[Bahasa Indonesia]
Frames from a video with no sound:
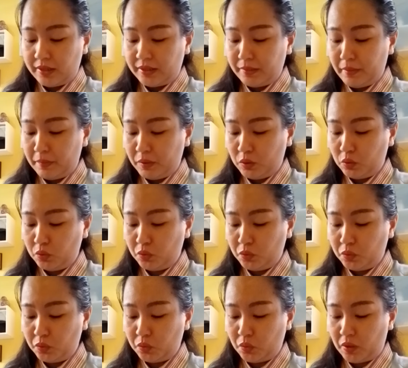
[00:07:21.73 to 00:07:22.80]
Sebab
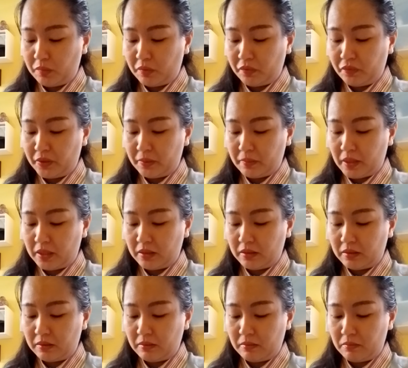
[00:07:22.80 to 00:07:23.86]
itu Tuhan berfirman,
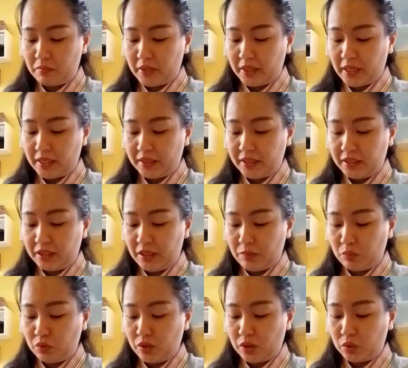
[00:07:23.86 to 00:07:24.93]
mereka ini
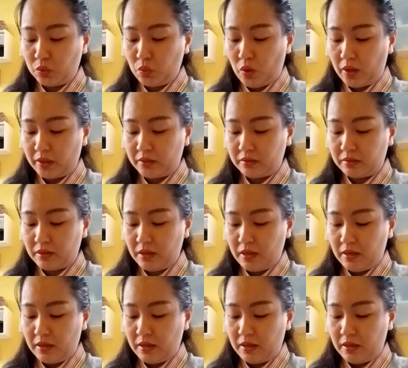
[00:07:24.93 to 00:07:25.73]
tidak punya tuan.